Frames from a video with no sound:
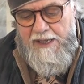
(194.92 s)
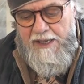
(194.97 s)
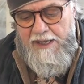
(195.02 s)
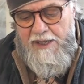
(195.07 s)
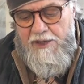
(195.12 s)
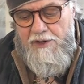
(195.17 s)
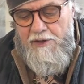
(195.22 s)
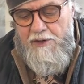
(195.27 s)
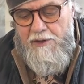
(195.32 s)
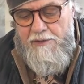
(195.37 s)

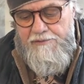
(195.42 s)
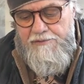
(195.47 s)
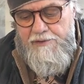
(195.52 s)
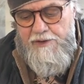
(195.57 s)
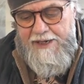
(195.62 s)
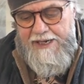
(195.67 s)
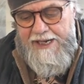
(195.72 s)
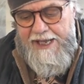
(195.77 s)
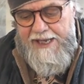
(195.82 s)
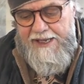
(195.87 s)
Io
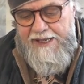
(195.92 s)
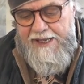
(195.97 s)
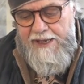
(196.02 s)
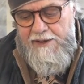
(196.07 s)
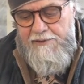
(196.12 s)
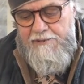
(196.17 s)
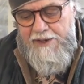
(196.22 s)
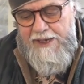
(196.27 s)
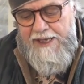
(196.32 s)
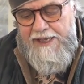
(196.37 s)
vorrei
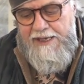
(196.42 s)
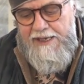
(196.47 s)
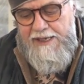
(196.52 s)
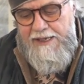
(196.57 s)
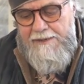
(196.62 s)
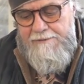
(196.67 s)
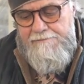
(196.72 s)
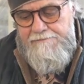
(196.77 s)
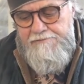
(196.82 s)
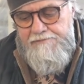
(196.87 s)
che
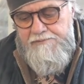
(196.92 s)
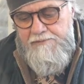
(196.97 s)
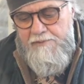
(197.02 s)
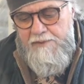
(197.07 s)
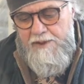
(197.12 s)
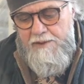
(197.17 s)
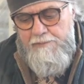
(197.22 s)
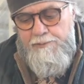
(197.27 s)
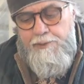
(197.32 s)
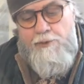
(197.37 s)
quei
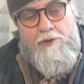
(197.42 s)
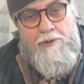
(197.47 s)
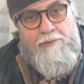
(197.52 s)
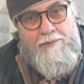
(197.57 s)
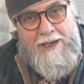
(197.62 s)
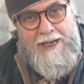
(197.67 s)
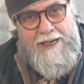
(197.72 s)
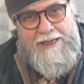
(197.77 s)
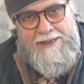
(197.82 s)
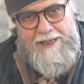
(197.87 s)

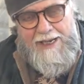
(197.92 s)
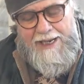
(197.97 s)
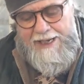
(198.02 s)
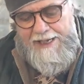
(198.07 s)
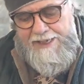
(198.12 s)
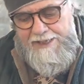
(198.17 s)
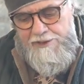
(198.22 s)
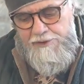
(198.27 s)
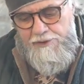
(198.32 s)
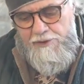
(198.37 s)
pullman al
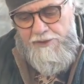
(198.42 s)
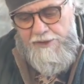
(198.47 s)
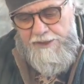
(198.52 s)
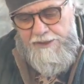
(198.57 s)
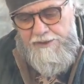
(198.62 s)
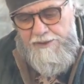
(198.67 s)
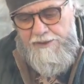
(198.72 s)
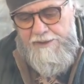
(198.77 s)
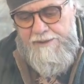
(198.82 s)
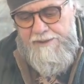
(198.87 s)

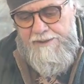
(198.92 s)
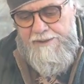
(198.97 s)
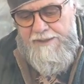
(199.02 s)
ritorno